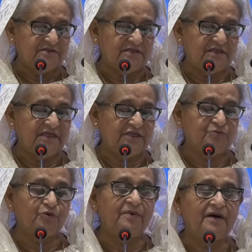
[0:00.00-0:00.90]
যে তিনি
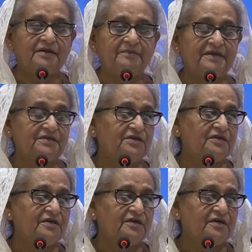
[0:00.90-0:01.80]
হিজবুল বাহান নামে একটি
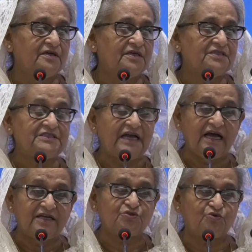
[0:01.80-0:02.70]

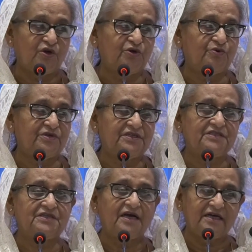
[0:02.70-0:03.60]
জাহাজ ক্রয় করে
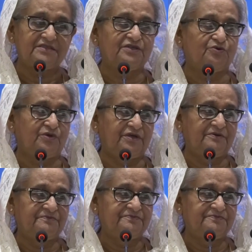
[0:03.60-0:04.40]
সেই জাহাজে করে